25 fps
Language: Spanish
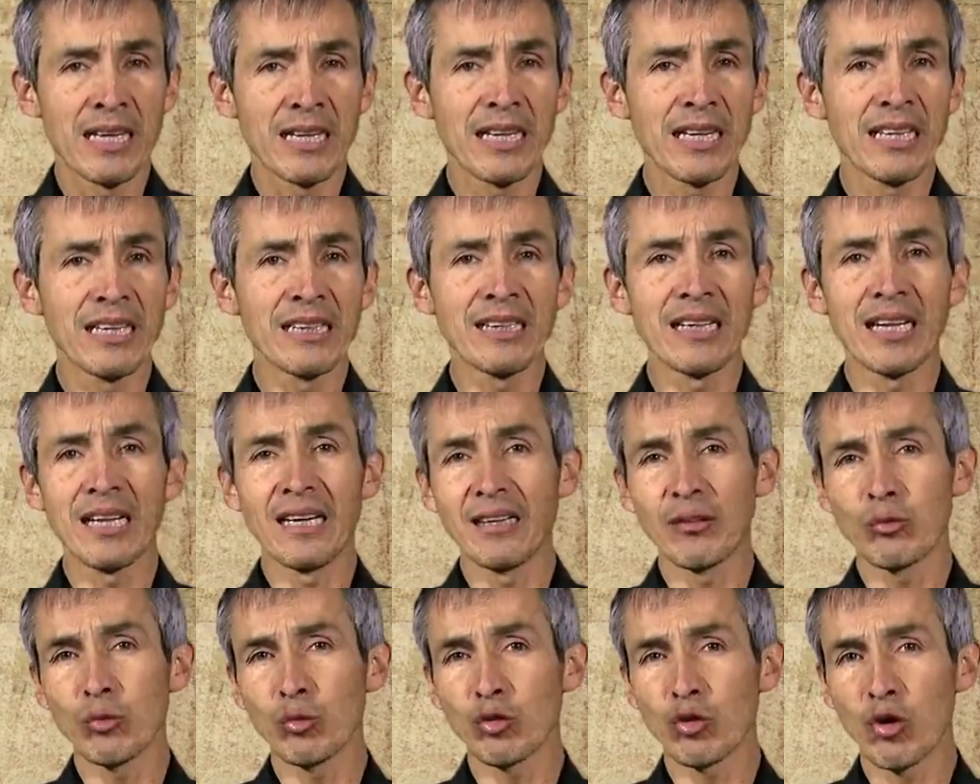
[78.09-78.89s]

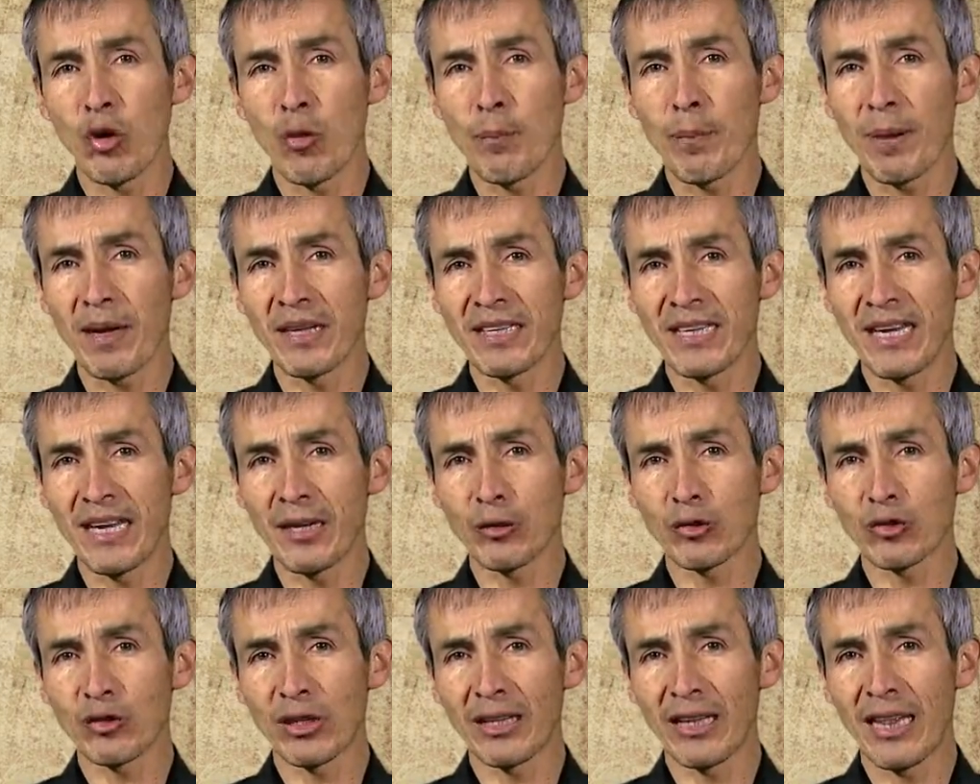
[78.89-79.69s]
Quintín y sus
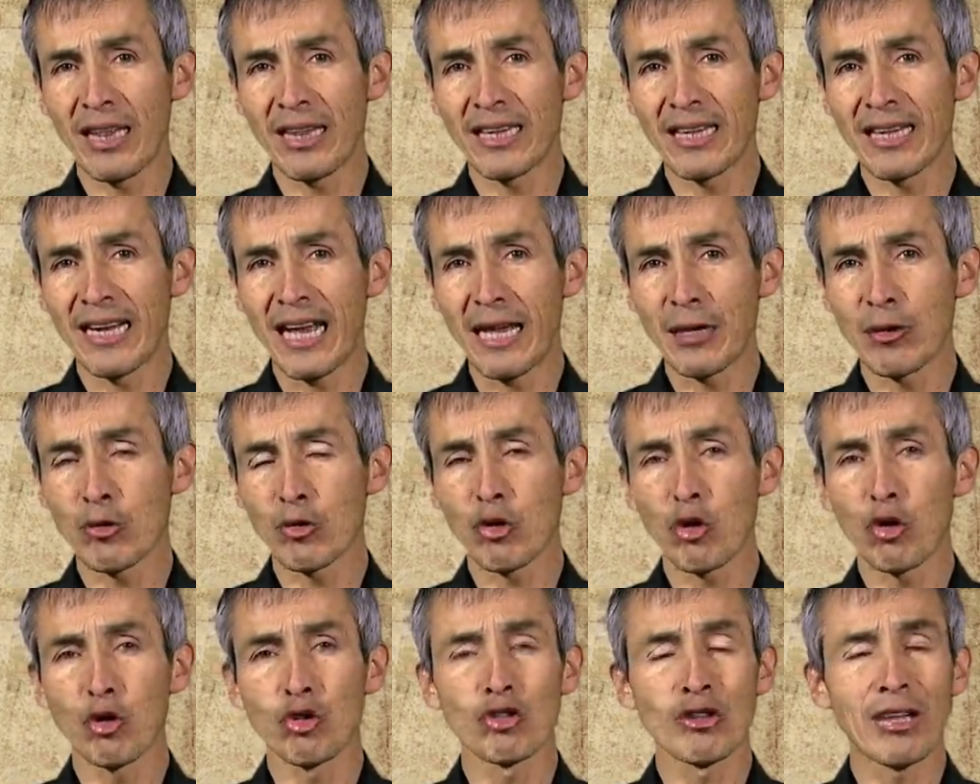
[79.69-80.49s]
compañeros se
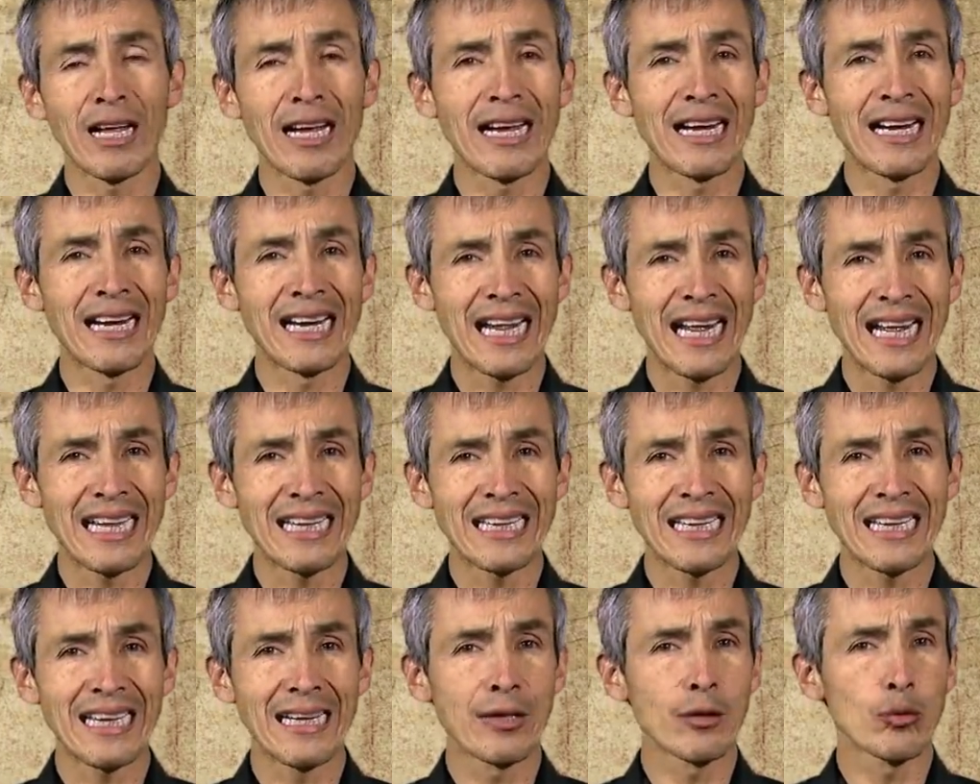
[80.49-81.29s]
dedicaron con tan
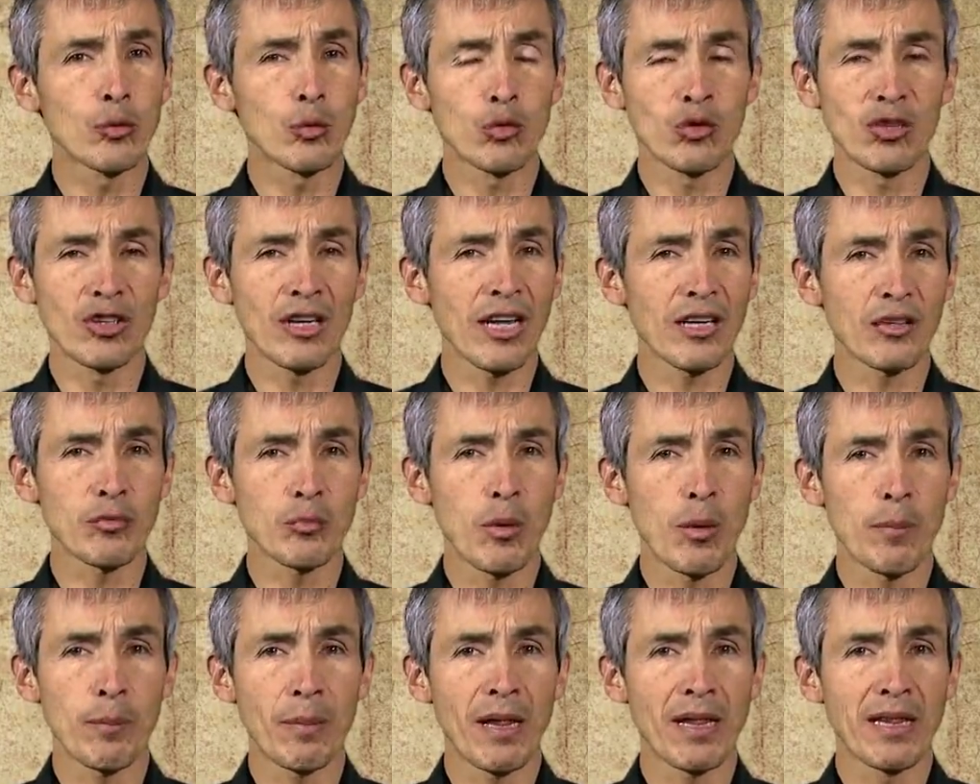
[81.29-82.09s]
grande
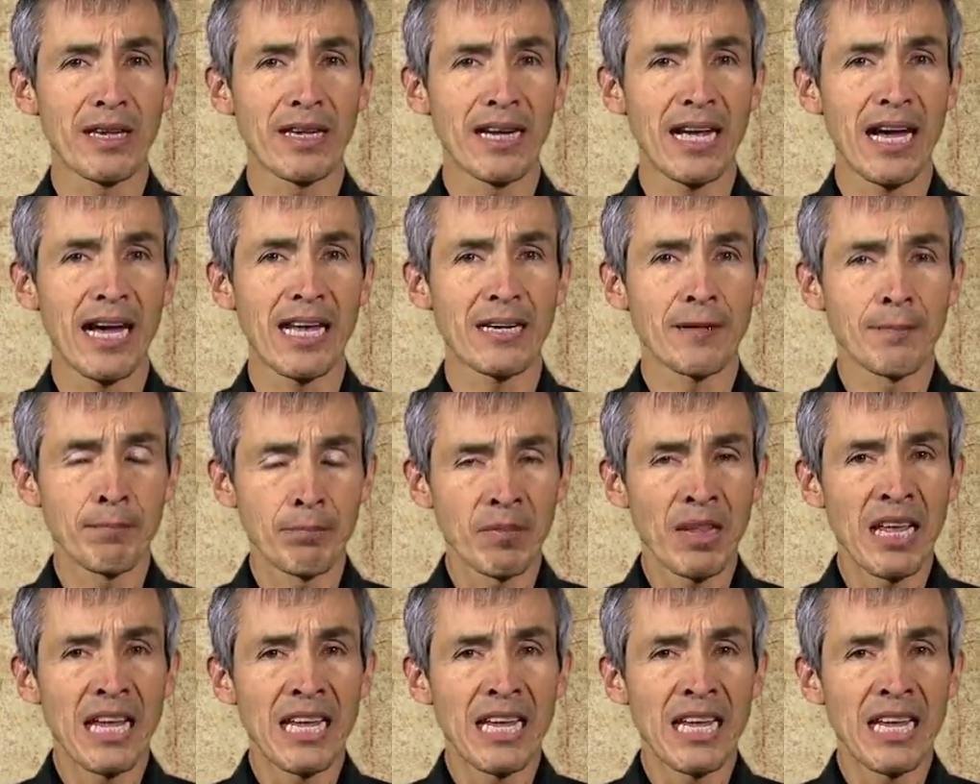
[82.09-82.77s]
entusiasmo a predicar